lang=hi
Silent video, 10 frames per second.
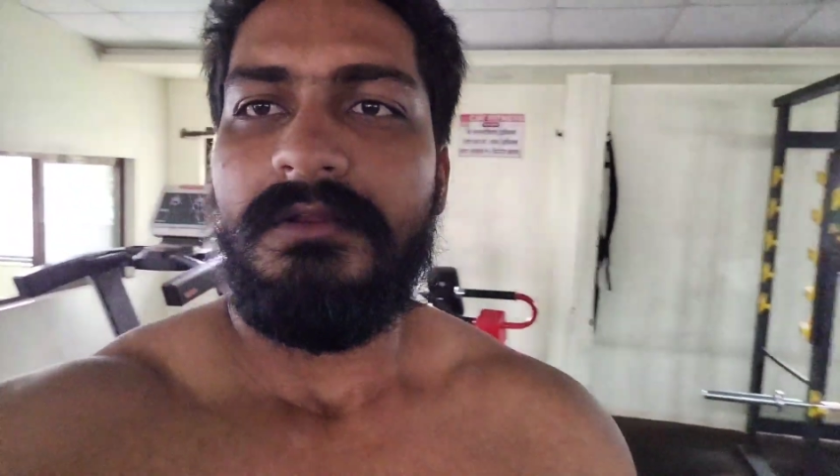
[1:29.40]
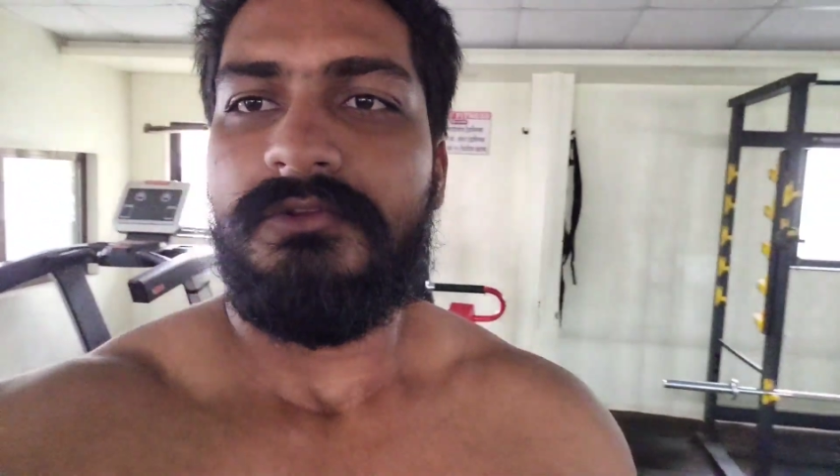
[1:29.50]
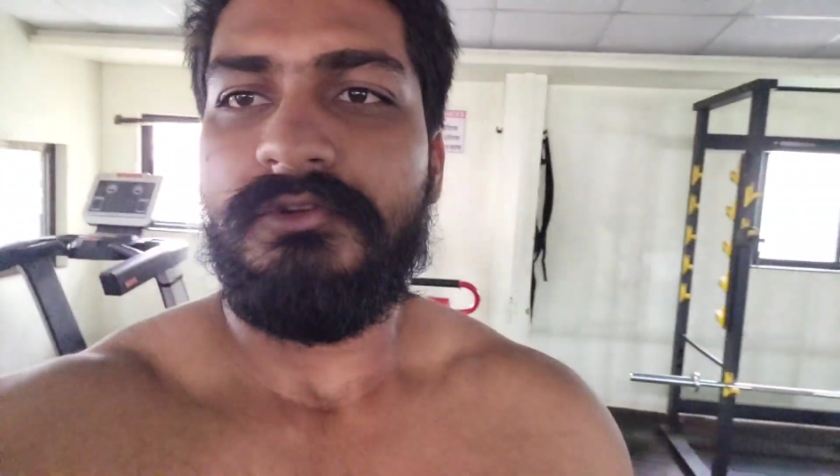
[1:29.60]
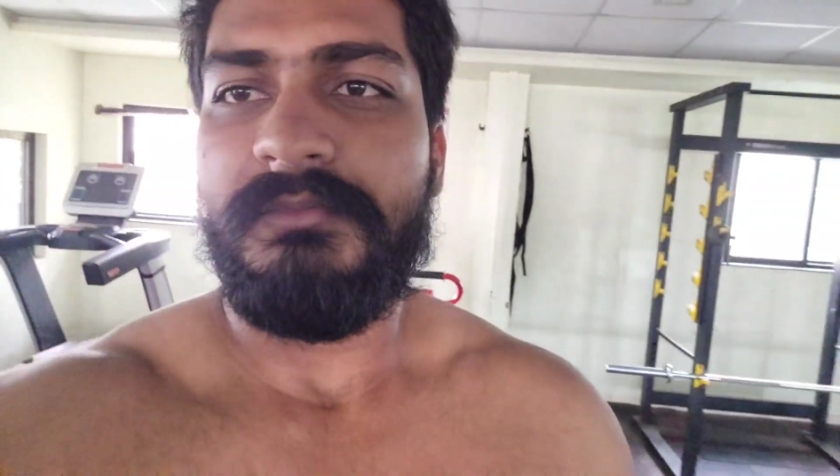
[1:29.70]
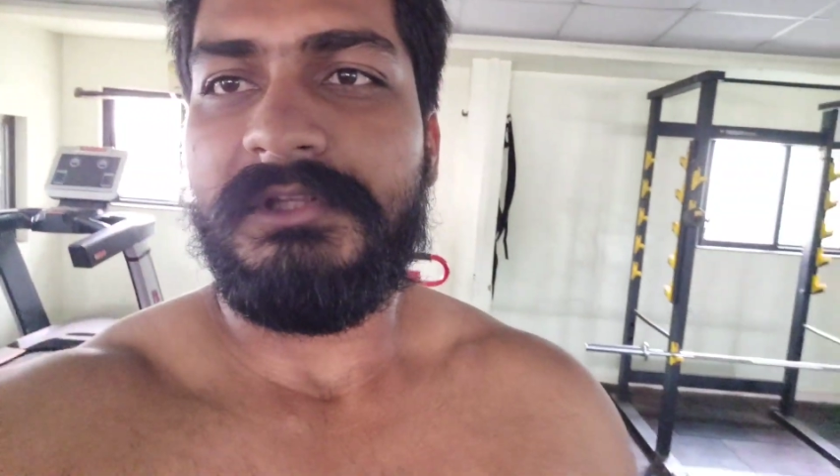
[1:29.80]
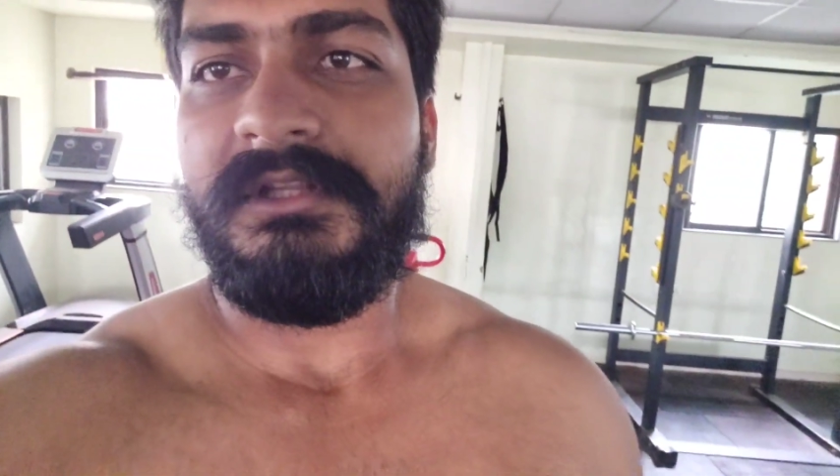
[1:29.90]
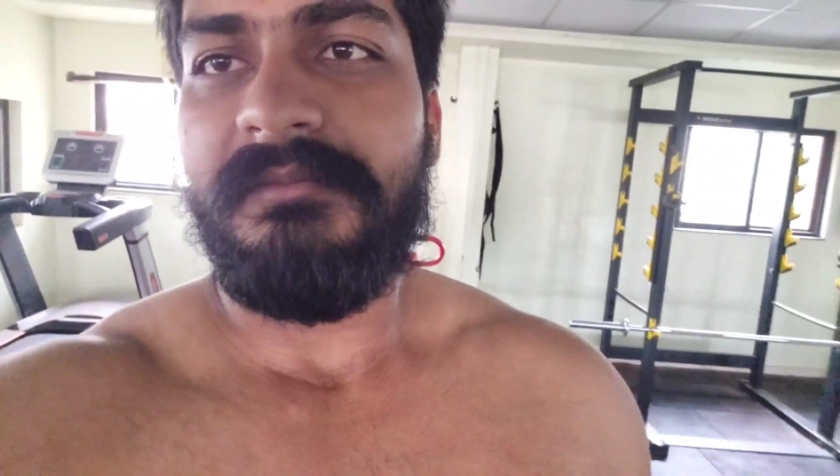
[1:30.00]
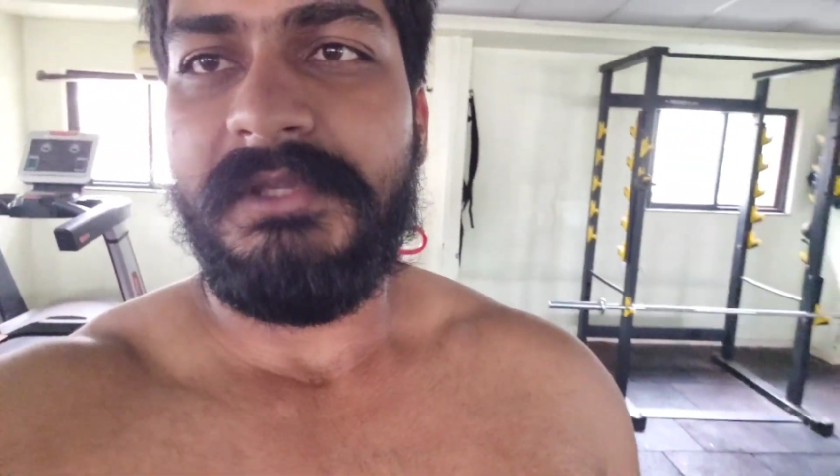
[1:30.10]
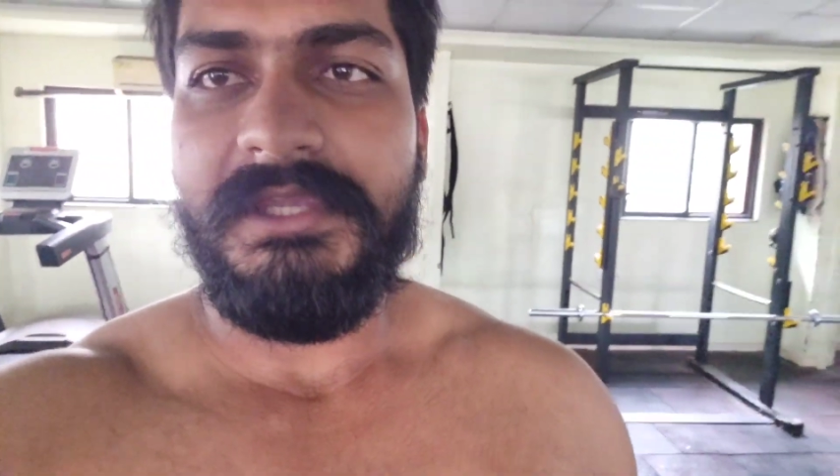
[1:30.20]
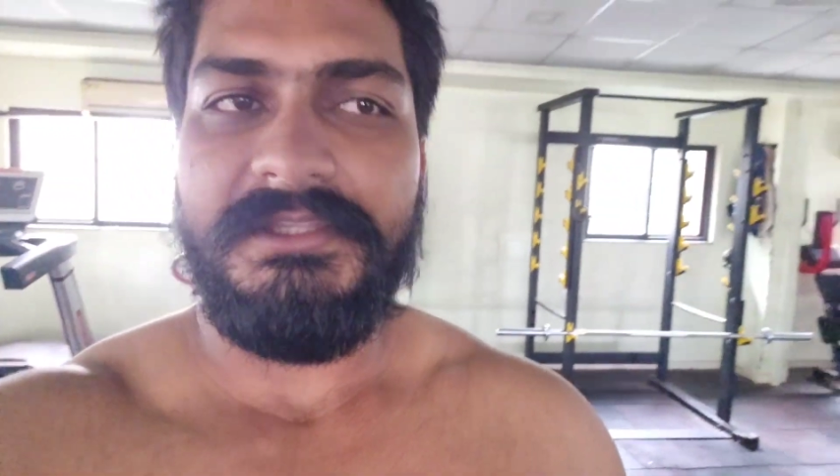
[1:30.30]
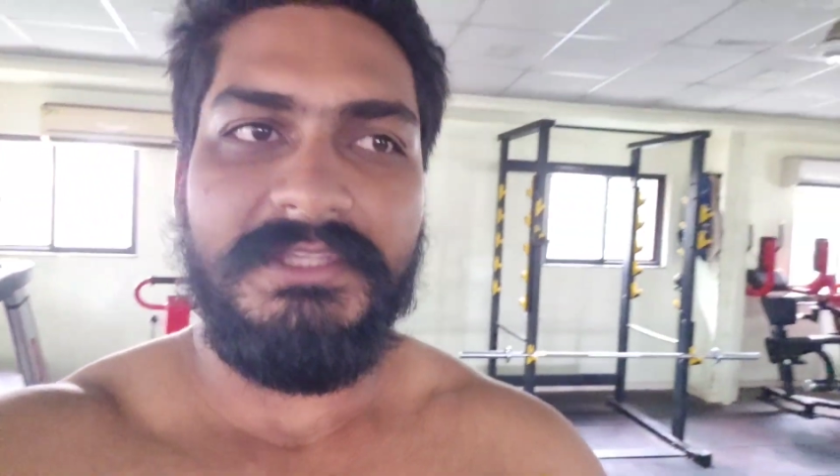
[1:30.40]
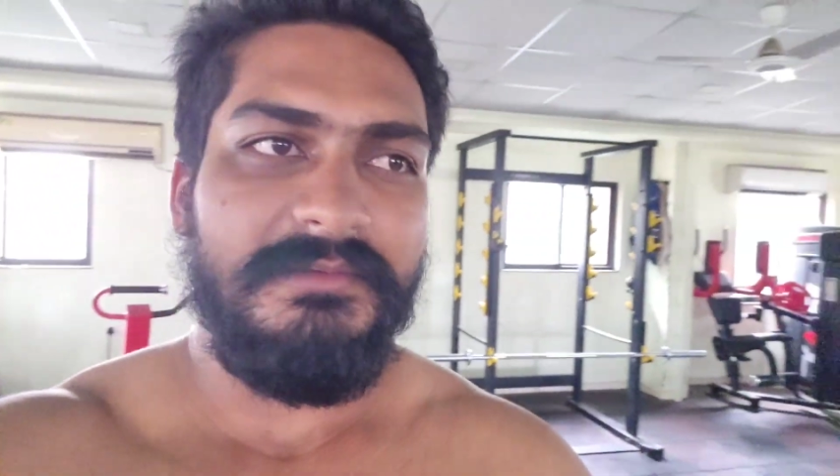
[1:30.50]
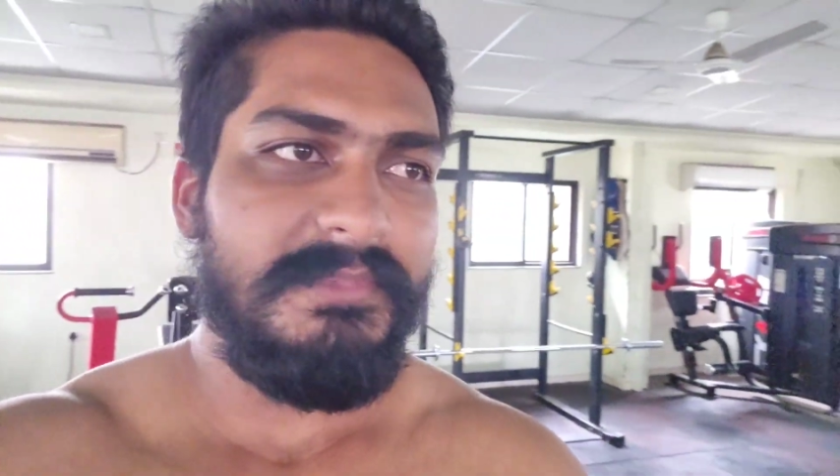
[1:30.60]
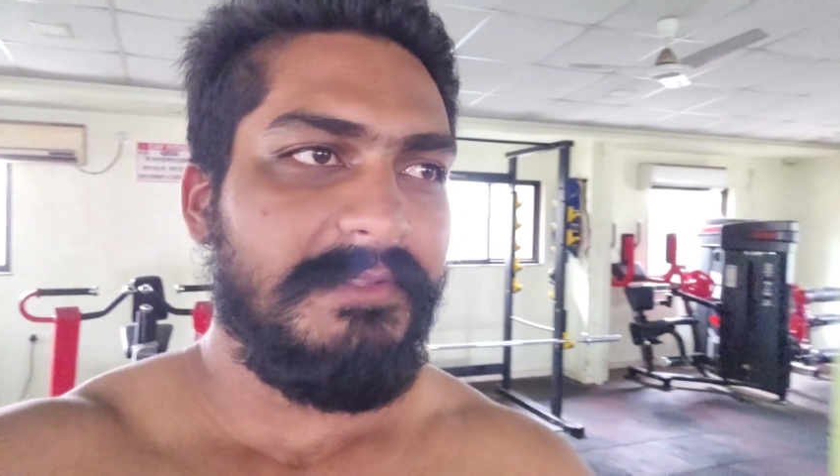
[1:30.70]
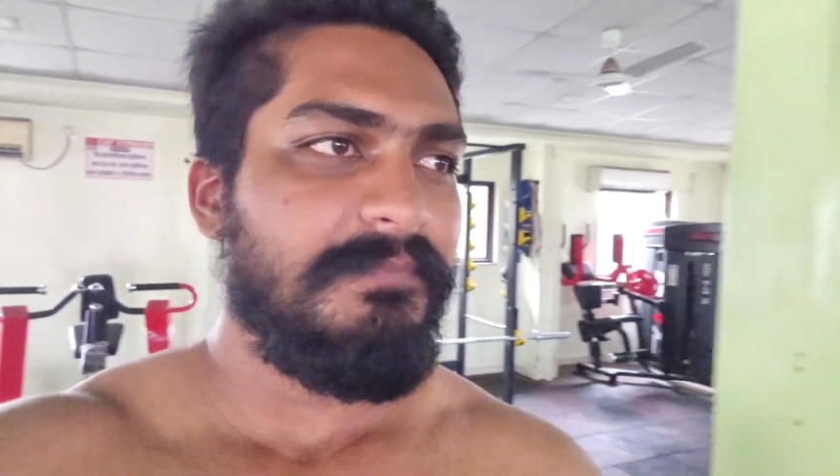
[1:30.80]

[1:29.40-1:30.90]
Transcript: तो मतलब एक दिन में